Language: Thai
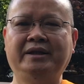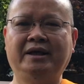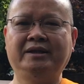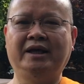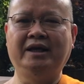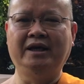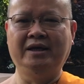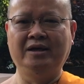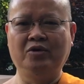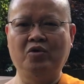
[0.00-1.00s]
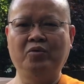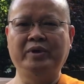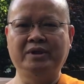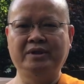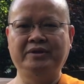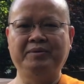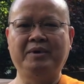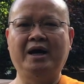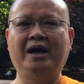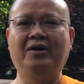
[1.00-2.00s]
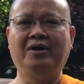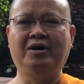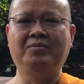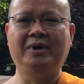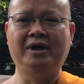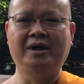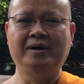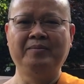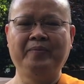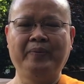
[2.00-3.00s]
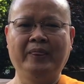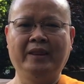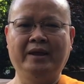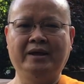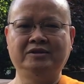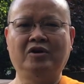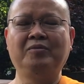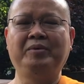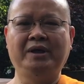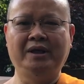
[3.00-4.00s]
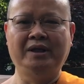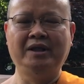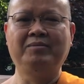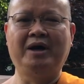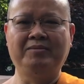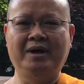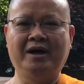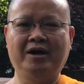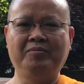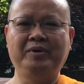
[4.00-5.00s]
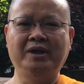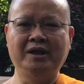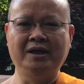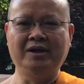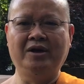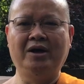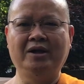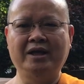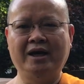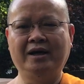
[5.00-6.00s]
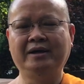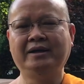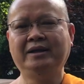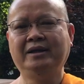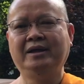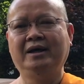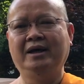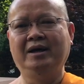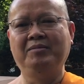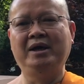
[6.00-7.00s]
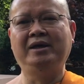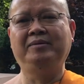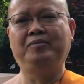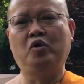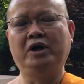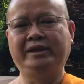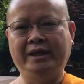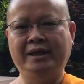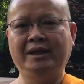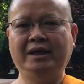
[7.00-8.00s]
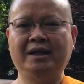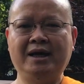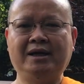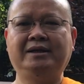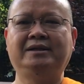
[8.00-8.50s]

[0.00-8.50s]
ตั้งแต่โควิด -19 เข้ามาสองปีที่ผ่านมา เข้าปีนี้ก็ยังไม่ปกติดีนัก